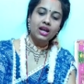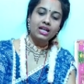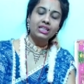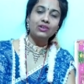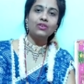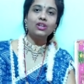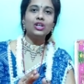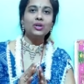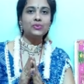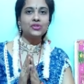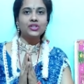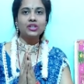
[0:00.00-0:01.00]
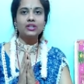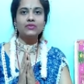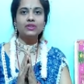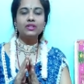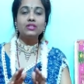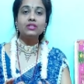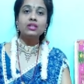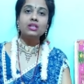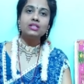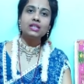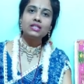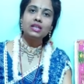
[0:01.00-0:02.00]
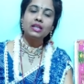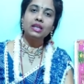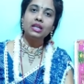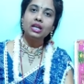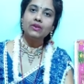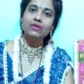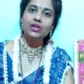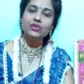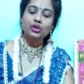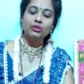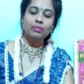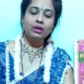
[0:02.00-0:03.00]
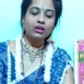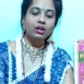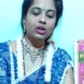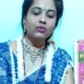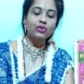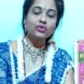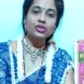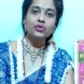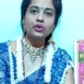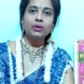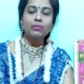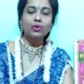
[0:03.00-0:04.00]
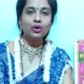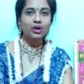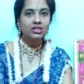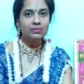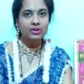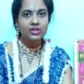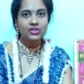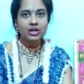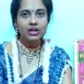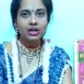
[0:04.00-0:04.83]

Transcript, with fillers: राधावल्लभ श्रीहरिवंश जैसे कि करवा चौथ पर कर्वों से जुड़े बहुत से प्रश्न आ